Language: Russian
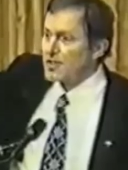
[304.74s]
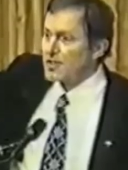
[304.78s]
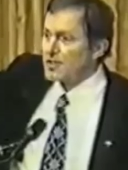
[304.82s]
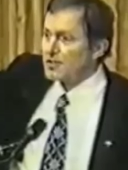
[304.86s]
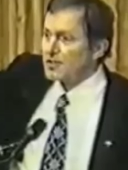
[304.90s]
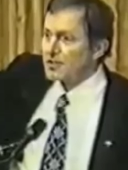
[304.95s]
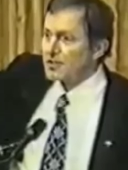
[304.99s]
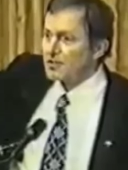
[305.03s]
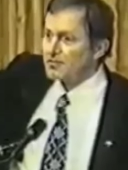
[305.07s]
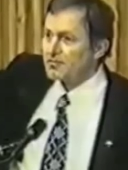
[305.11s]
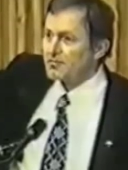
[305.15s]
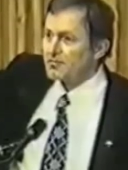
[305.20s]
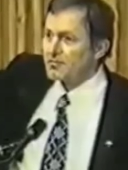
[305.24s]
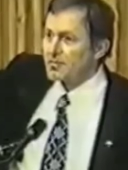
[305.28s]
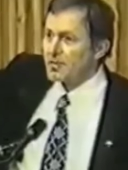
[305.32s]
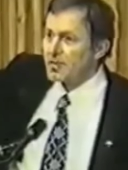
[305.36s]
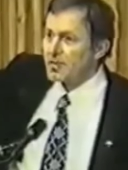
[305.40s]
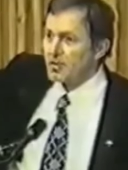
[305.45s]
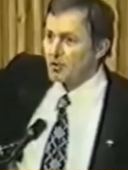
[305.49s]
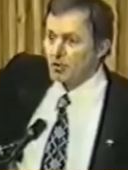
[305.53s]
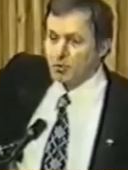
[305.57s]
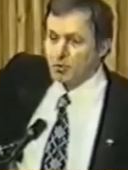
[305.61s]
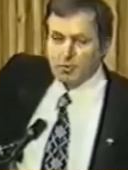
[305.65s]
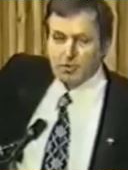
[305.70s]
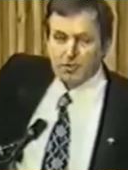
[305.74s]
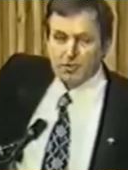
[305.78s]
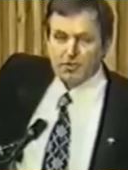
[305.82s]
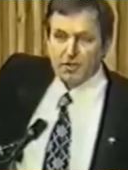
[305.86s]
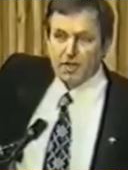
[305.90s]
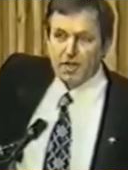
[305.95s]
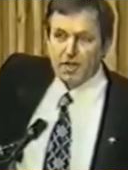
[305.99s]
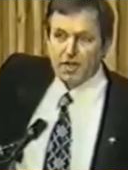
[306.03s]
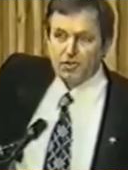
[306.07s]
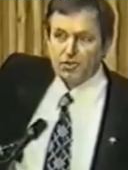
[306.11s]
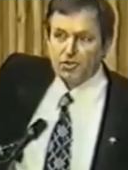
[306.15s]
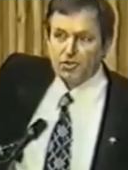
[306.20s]
нашей Вселенной –
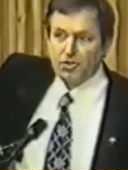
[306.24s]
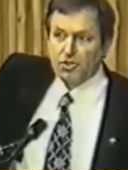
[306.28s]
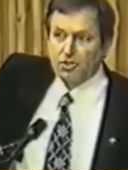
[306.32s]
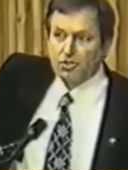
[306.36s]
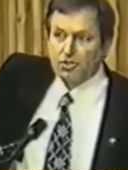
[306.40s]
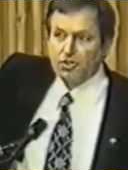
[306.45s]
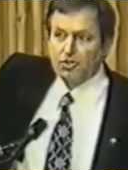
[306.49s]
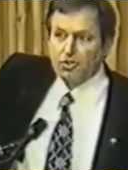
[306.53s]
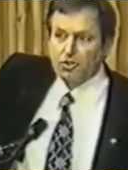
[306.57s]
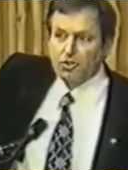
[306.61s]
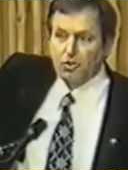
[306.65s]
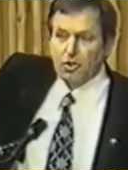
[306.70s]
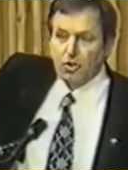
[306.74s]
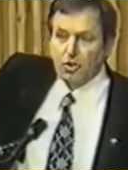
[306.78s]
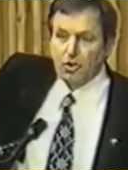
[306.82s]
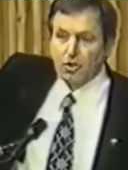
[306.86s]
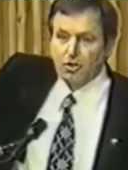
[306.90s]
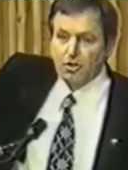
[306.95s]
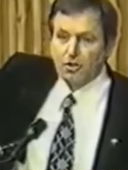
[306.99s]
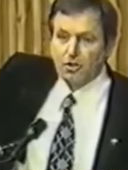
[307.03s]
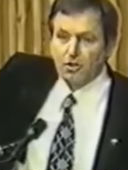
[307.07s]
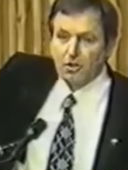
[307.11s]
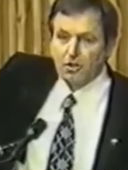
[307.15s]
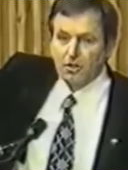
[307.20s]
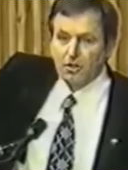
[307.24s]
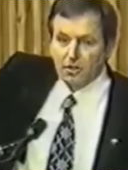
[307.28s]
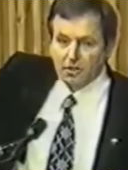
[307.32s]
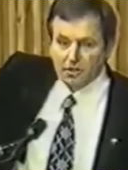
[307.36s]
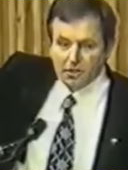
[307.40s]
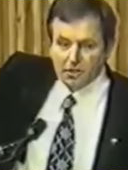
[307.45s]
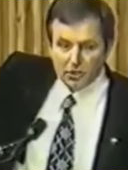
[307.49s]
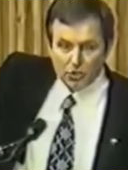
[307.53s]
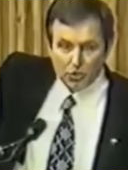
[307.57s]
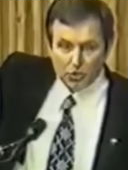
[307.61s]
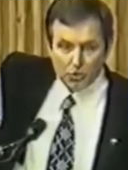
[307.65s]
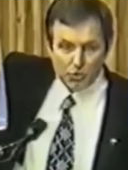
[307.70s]
управляющее ядро
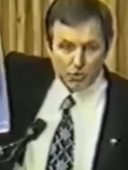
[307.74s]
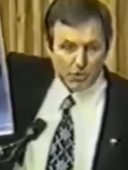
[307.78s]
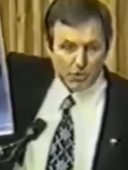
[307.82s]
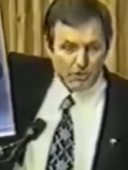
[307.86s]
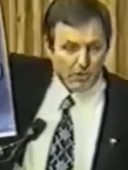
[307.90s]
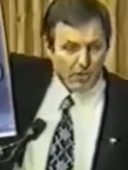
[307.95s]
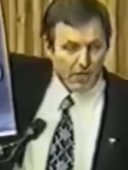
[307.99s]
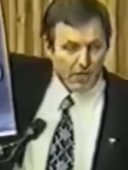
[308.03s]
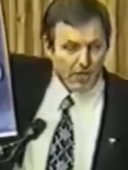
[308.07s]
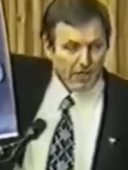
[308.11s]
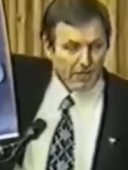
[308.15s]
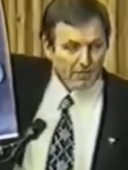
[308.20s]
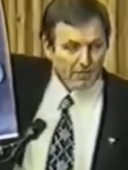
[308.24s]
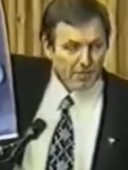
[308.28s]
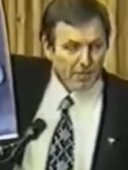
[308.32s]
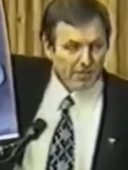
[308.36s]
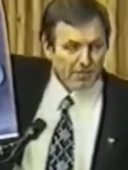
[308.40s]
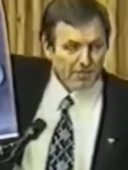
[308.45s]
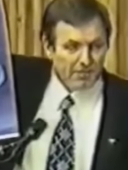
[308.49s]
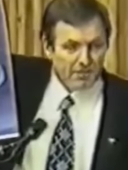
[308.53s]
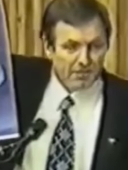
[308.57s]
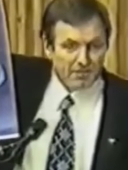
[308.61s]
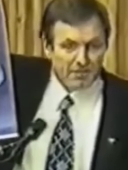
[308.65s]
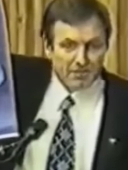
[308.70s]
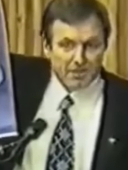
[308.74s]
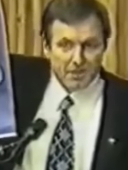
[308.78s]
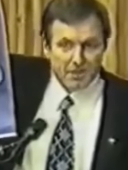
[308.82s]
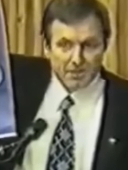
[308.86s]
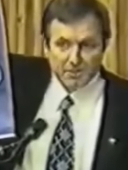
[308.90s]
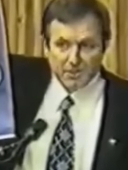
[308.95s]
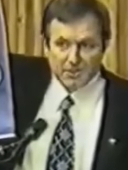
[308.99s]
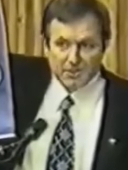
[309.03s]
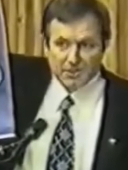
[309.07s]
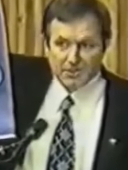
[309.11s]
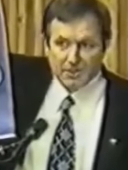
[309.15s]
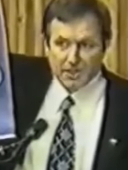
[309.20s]
и управляемая
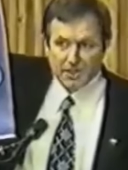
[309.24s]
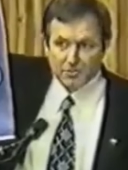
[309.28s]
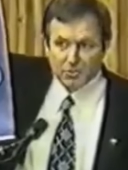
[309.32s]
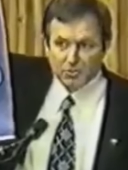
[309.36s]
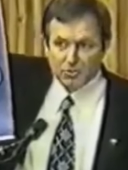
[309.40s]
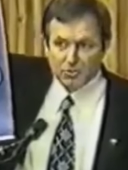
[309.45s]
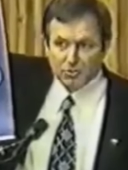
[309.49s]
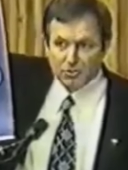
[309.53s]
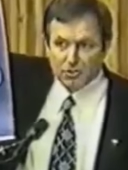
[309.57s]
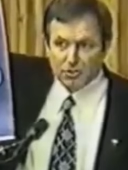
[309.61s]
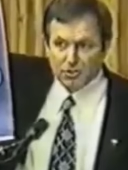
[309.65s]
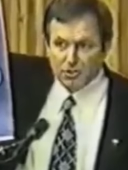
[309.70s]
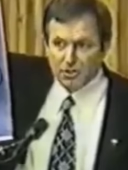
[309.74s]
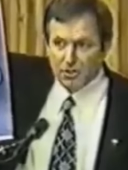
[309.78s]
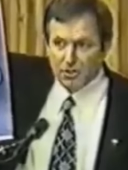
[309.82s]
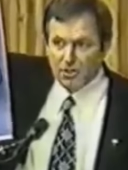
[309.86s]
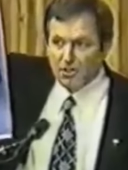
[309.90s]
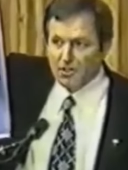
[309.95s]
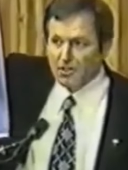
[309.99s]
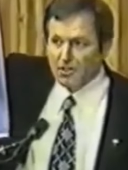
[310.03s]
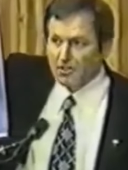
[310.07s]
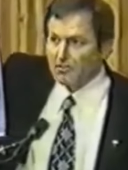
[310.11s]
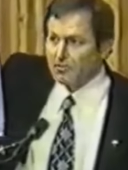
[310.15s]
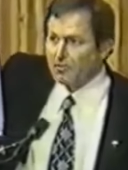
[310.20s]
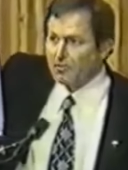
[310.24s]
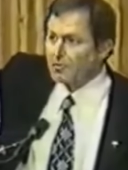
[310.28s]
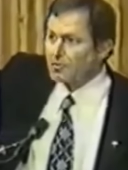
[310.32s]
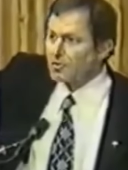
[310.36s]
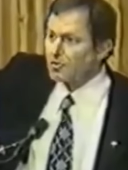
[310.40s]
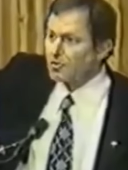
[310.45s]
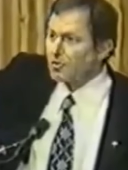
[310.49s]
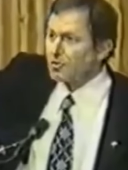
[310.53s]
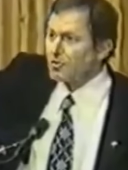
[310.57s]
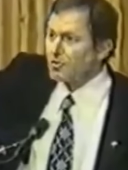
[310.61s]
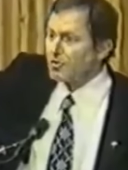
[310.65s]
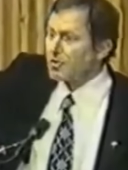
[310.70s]
система замкнутых
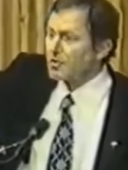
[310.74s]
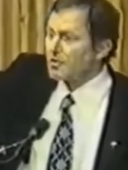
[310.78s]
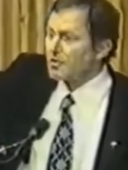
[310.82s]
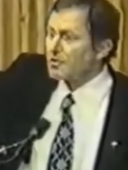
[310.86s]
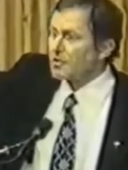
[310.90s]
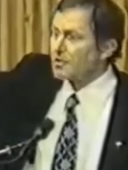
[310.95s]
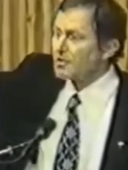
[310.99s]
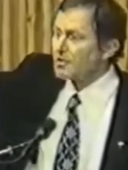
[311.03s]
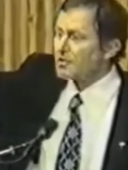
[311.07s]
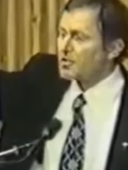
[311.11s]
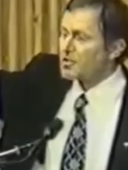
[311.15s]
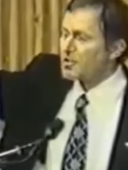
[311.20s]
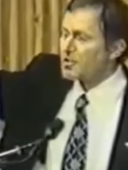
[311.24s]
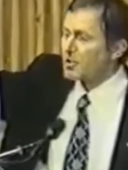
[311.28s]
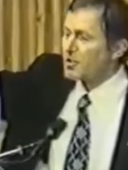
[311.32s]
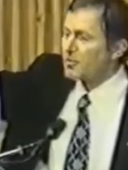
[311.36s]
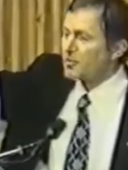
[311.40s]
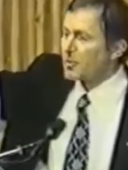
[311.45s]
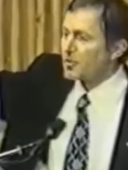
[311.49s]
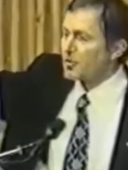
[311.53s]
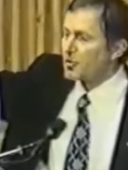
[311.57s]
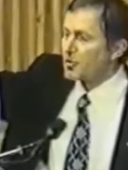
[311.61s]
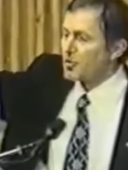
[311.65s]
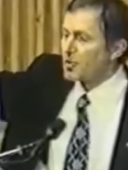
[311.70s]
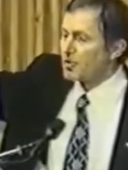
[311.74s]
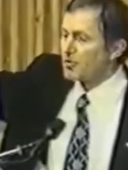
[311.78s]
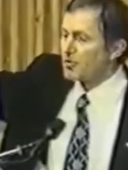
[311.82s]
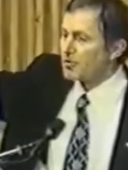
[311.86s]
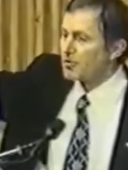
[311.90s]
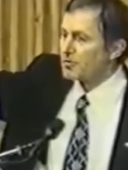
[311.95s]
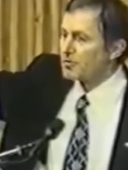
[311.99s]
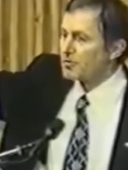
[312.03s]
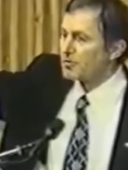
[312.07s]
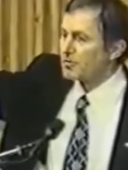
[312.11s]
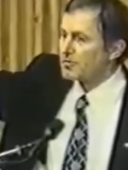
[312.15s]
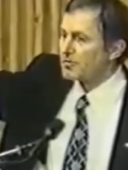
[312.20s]
информационно-энергетических
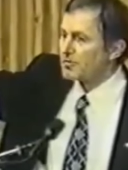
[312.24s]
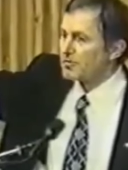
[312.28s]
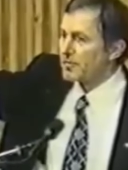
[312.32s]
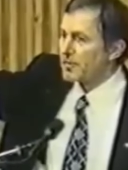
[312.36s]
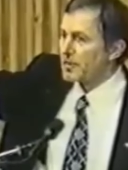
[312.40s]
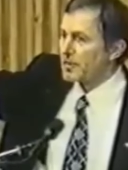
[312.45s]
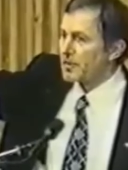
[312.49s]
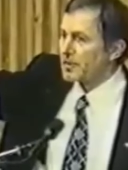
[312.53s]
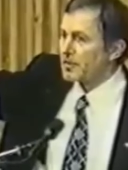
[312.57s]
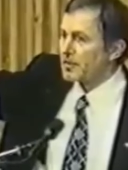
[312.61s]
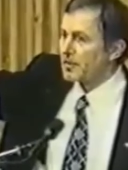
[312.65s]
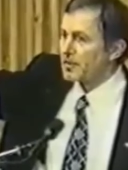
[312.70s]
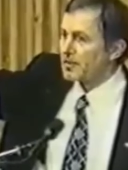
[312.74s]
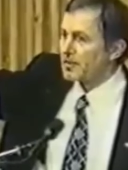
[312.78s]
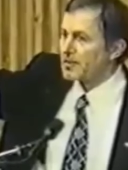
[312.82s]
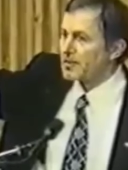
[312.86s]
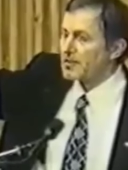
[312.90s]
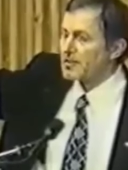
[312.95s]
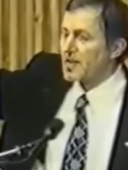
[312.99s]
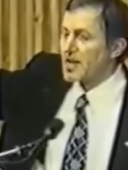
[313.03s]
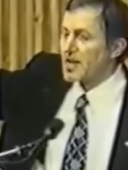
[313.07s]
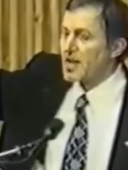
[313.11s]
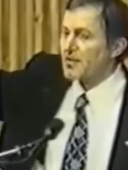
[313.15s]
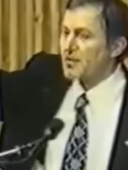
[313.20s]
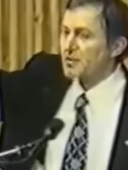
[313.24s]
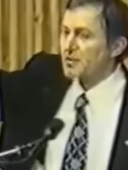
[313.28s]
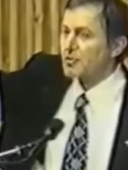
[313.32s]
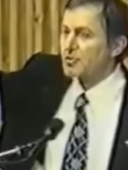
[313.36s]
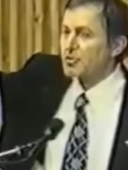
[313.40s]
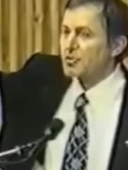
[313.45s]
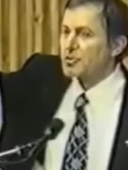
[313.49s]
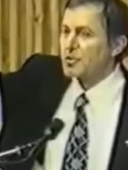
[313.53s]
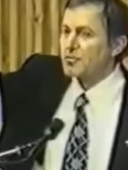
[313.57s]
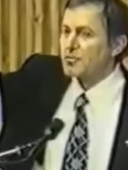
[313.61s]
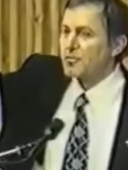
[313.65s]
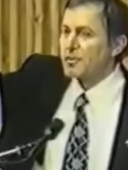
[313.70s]
потоков.
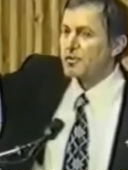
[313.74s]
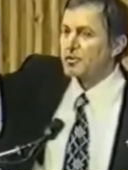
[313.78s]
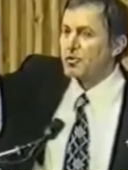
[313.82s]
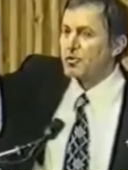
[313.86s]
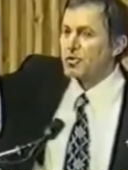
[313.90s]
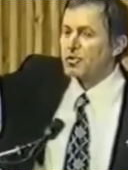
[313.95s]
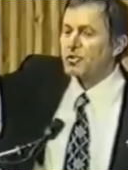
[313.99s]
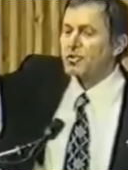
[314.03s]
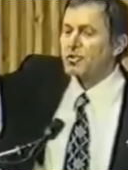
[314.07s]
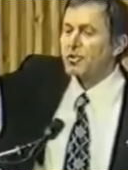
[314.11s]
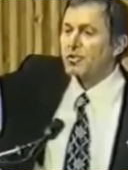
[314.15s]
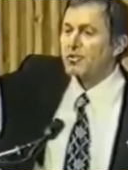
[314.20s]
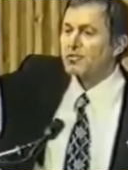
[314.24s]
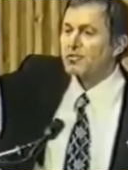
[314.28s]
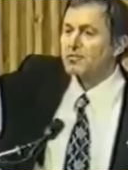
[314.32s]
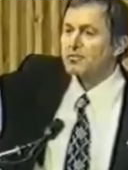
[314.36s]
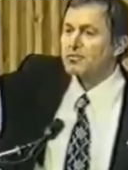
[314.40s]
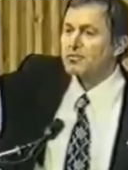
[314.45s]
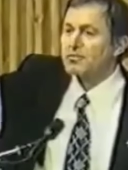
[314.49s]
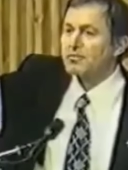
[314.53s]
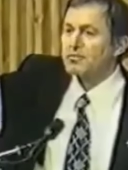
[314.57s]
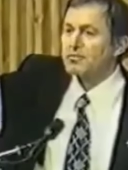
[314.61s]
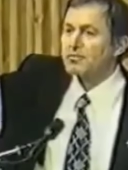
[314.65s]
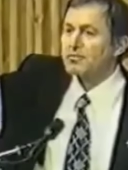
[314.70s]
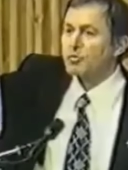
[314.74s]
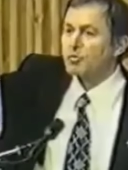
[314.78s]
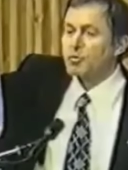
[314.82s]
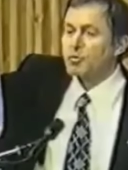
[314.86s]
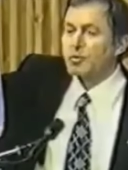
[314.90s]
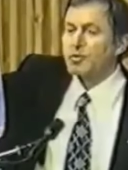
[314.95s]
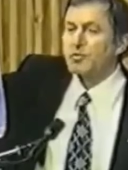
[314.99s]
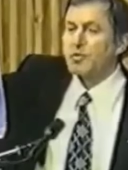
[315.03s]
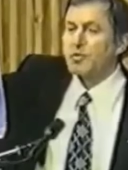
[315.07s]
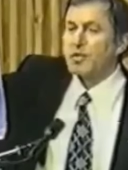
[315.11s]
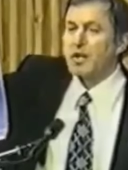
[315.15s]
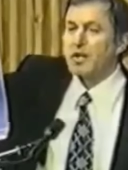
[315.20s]
Замкнутые потоки,
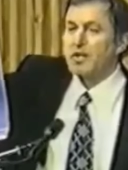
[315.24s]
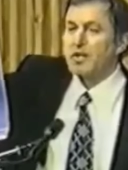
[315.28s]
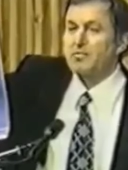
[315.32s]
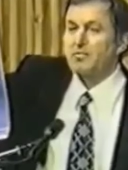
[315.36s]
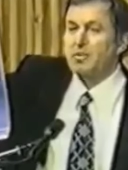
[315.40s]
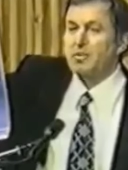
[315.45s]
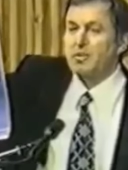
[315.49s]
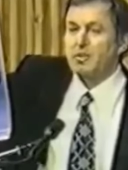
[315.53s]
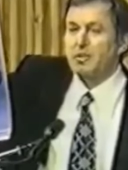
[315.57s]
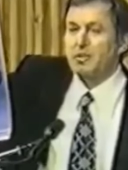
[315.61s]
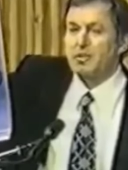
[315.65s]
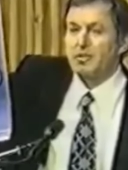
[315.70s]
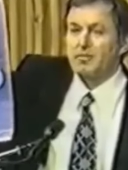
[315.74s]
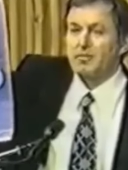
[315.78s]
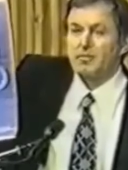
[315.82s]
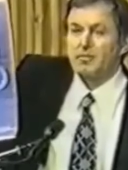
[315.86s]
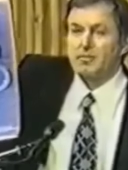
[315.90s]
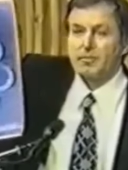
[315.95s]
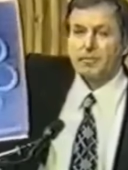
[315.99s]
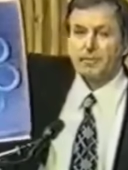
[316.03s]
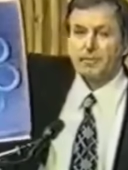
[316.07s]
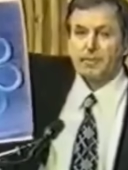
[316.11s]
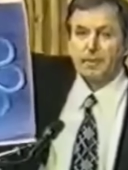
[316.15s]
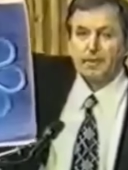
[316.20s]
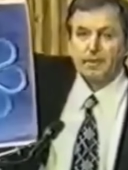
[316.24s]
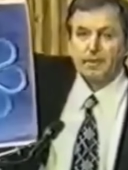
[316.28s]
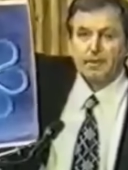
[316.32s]
управляемые.